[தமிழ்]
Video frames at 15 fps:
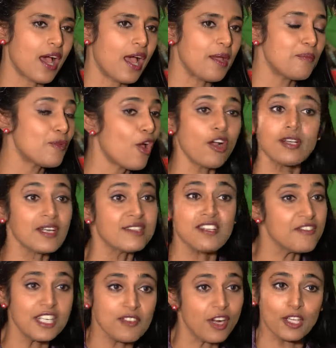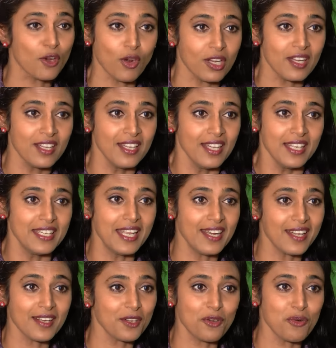ஐ எம் நாட் கன்சர்வேட்டிவ் அட் ஆல்
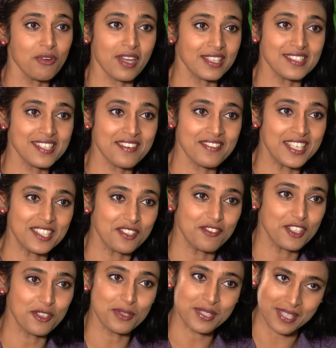எனக்கும் கன்சர்வேட்டிவுக்கும்